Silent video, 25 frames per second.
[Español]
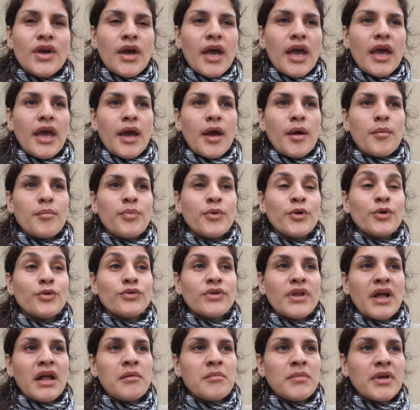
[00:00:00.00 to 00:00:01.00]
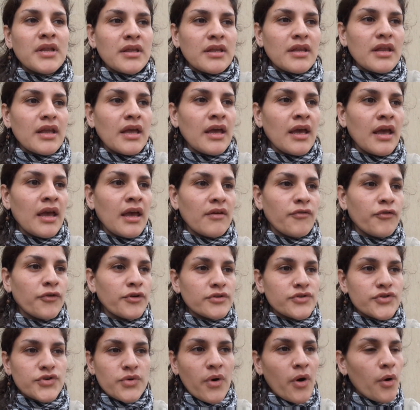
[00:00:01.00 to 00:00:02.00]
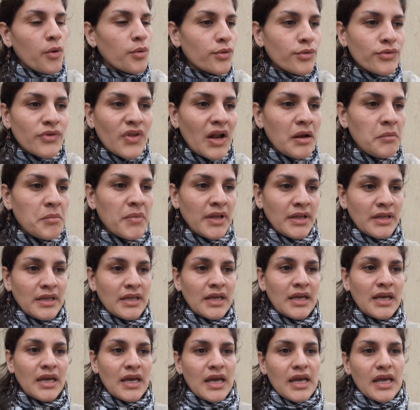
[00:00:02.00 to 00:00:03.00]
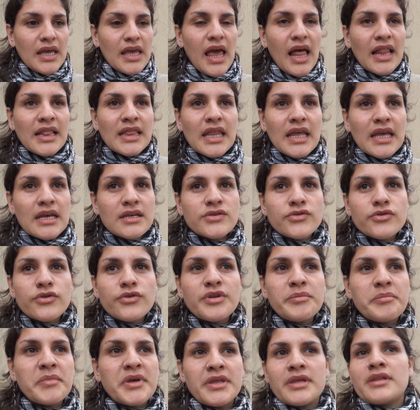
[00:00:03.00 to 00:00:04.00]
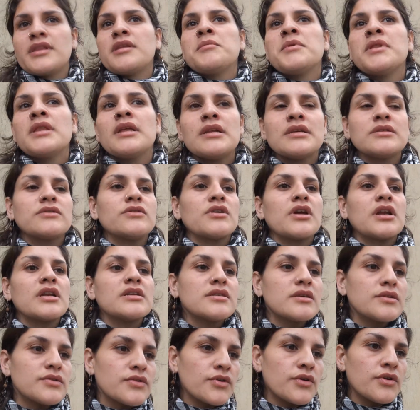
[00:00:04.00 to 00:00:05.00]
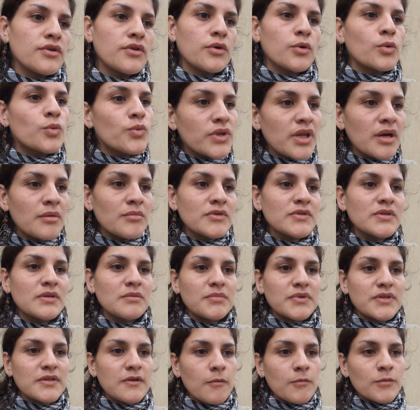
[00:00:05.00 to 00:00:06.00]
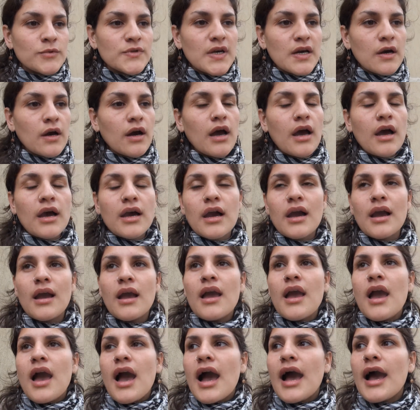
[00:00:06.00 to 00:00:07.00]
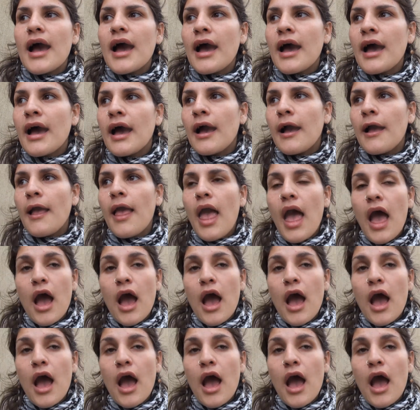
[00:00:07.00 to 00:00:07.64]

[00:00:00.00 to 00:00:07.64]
eh, brutalmente, fueron llevados brutalmente y ante eso inmediatamente las organizaciones nos juntamos, empezamos a,